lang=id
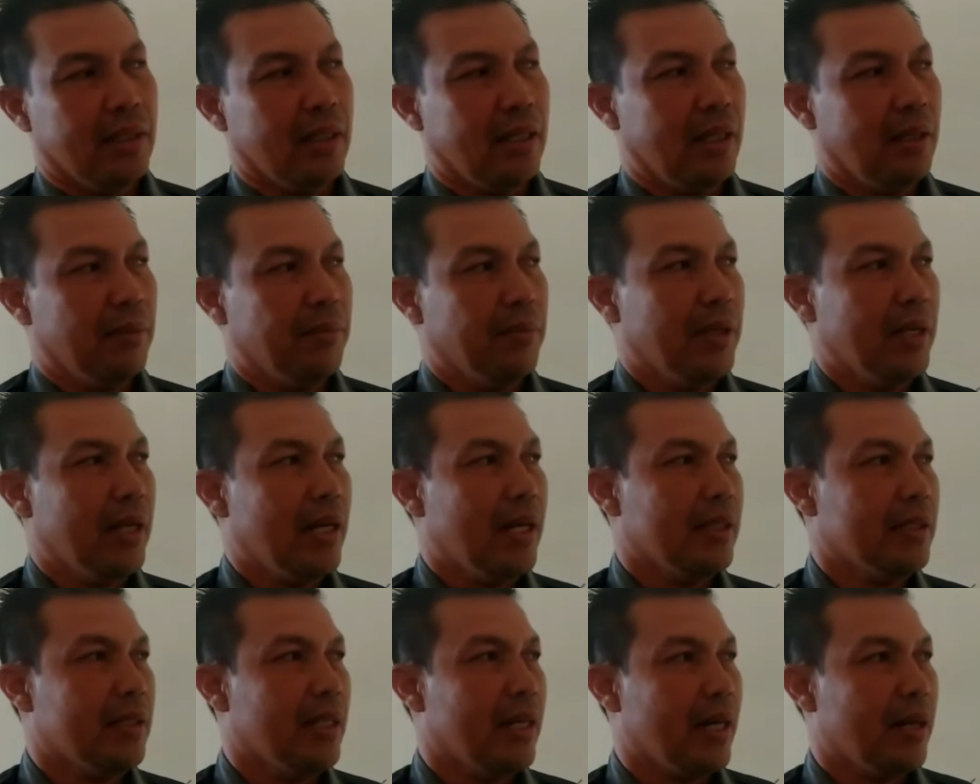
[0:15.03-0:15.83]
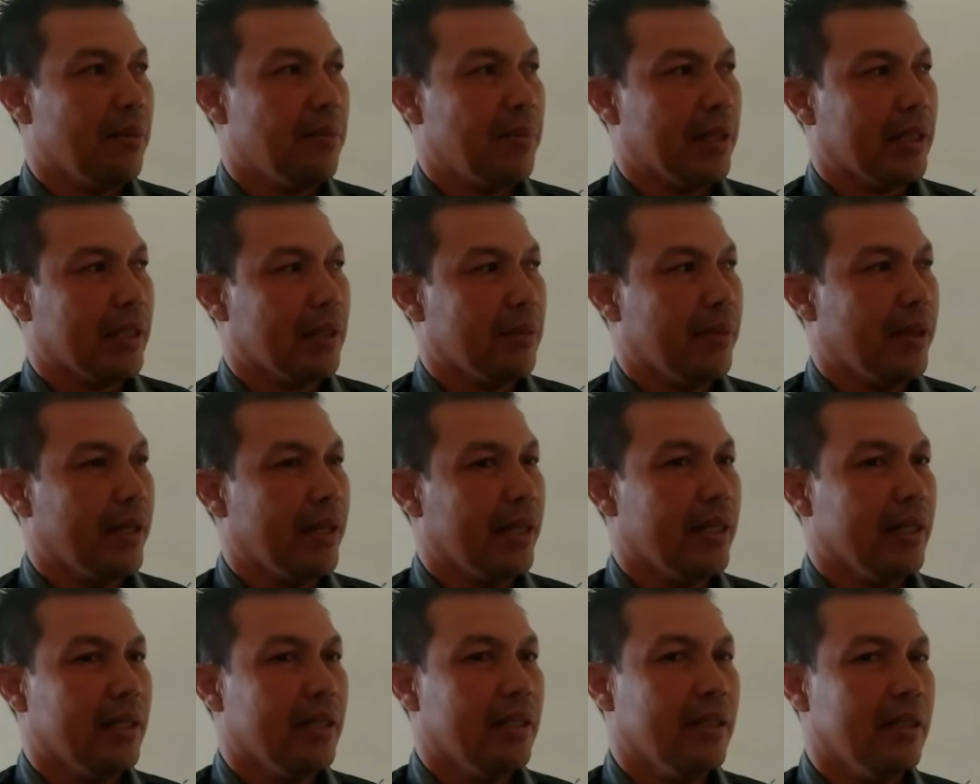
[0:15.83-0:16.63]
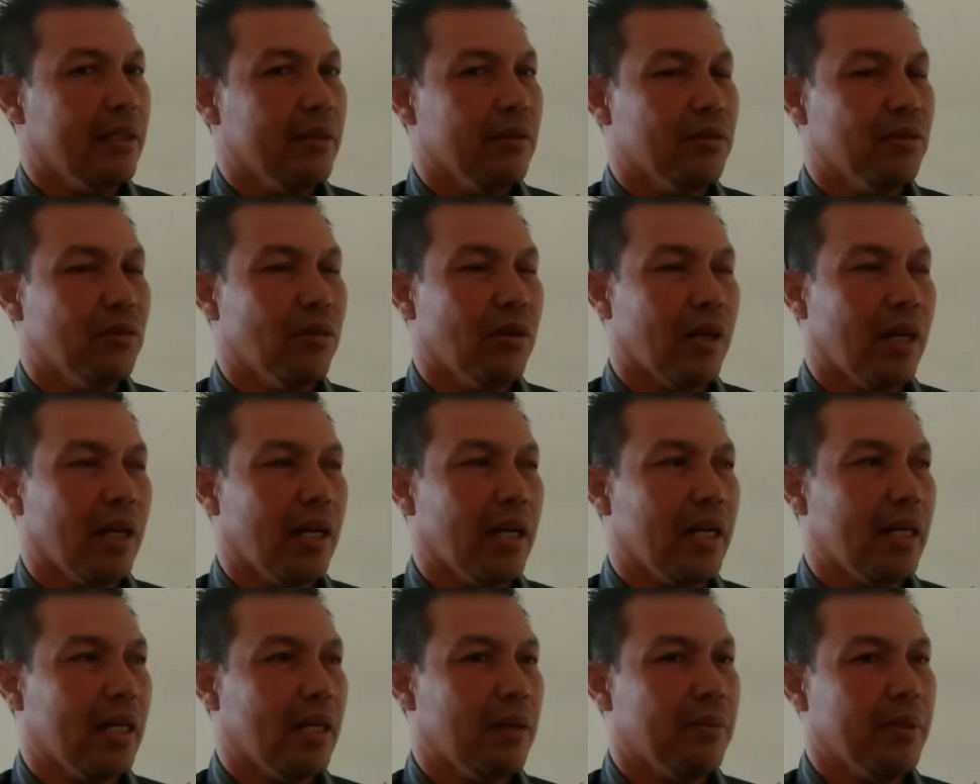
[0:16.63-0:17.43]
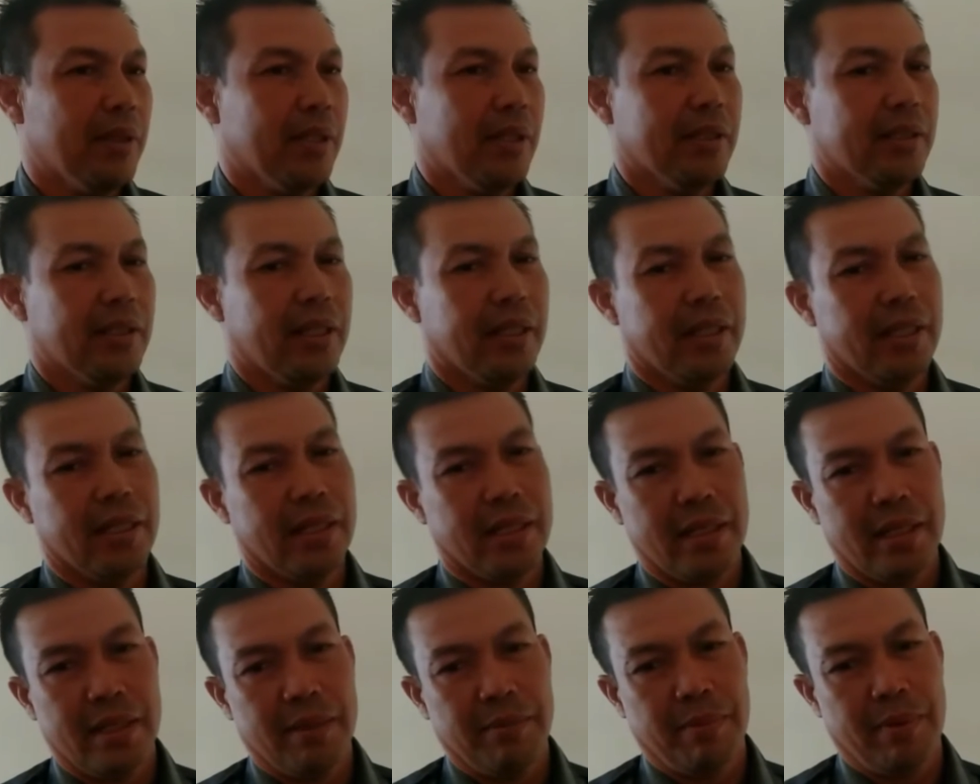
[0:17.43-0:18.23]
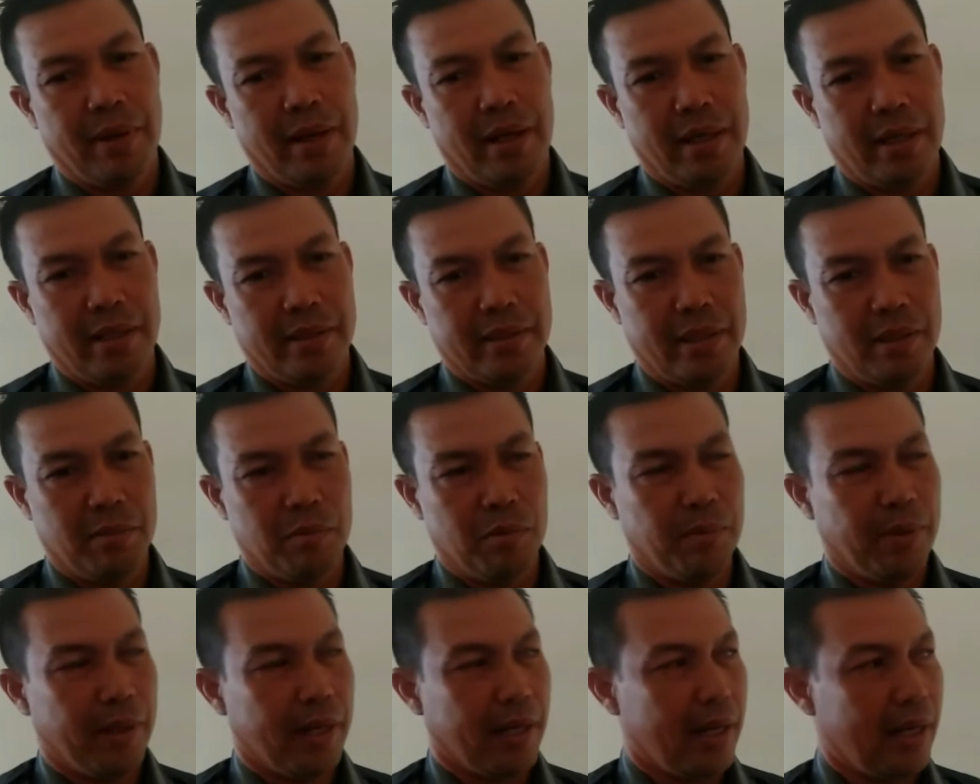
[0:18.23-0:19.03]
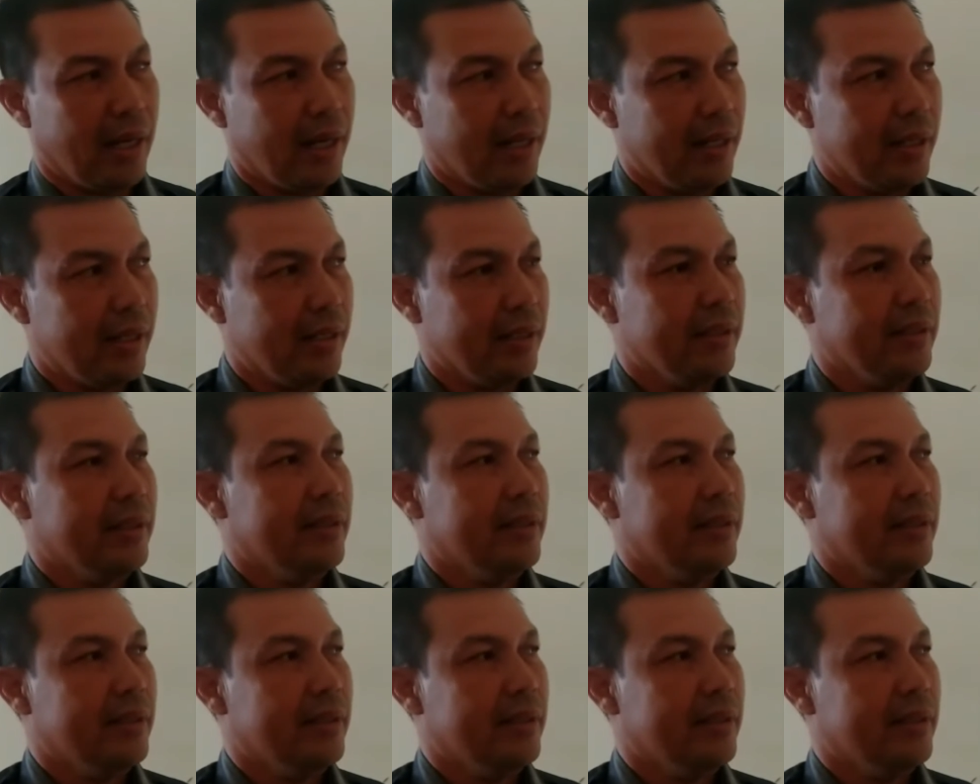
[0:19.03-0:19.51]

dan bila hasil rapat kemarin diusulkanlah nama saya Pak Haji Abu Bakar